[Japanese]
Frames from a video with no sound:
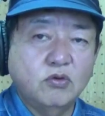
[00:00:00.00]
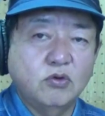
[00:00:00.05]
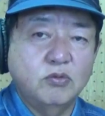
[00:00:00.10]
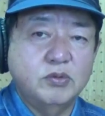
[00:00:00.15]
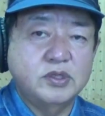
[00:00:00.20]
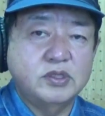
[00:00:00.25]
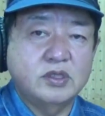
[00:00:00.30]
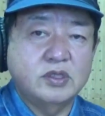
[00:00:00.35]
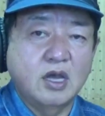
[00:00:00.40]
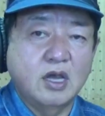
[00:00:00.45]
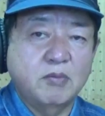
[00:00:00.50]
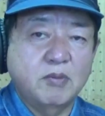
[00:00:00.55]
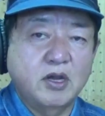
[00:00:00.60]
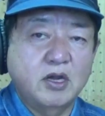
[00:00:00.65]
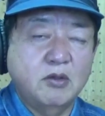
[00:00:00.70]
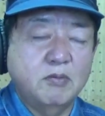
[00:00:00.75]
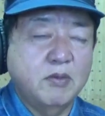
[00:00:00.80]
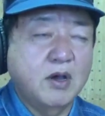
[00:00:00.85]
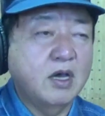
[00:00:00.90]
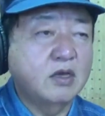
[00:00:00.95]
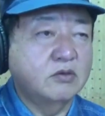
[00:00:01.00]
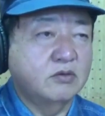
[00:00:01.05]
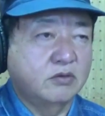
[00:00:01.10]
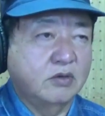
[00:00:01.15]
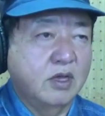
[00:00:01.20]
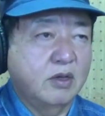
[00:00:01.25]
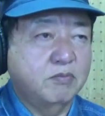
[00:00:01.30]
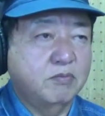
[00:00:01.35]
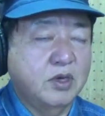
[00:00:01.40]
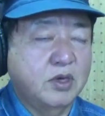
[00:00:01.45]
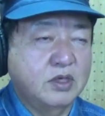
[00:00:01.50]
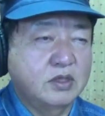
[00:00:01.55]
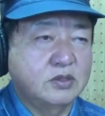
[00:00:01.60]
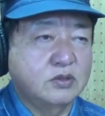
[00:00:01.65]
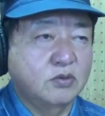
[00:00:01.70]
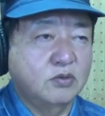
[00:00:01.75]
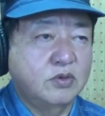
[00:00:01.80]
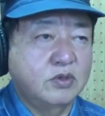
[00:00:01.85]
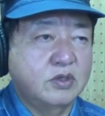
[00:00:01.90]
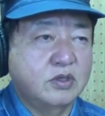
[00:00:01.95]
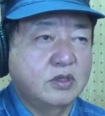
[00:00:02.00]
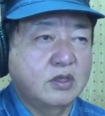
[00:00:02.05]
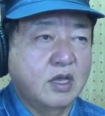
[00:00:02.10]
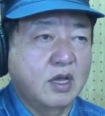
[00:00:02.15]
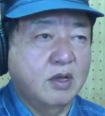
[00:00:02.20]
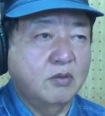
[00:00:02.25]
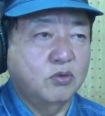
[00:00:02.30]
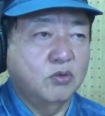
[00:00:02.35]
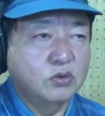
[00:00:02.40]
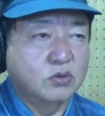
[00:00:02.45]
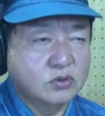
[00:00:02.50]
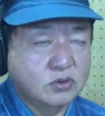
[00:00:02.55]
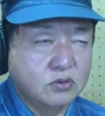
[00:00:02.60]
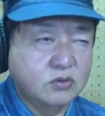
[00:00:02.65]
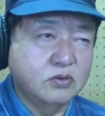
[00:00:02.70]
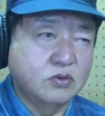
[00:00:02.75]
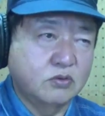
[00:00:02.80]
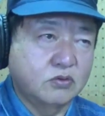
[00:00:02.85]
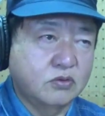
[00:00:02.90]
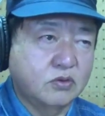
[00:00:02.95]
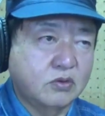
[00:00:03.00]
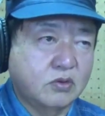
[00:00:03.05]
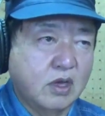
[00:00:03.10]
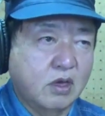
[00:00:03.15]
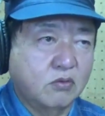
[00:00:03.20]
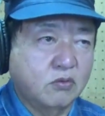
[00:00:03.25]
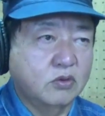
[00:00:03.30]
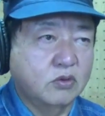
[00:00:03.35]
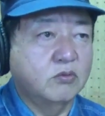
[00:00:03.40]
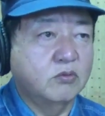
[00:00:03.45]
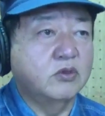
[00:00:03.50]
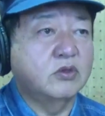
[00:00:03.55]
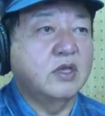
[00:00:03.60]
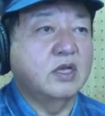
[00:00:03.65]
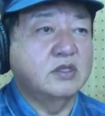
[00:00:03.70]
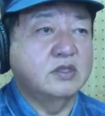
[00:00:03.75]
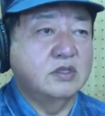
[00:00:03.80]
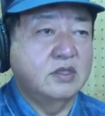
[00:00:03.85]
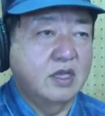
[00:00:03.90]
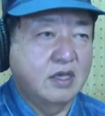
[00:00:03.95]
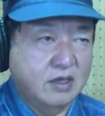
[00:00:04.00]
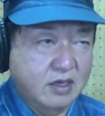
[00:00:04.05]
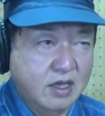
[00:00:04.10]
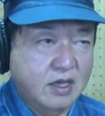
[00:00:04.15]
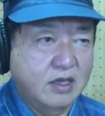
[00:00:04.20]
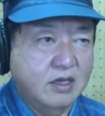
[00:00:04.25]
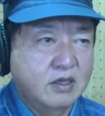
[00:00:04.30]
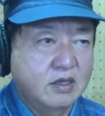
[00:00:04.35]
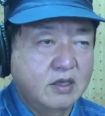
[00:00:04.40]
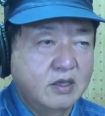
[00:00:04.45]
びして暴れ回るのがやっぱりそういった暴走族とか子供たちでね。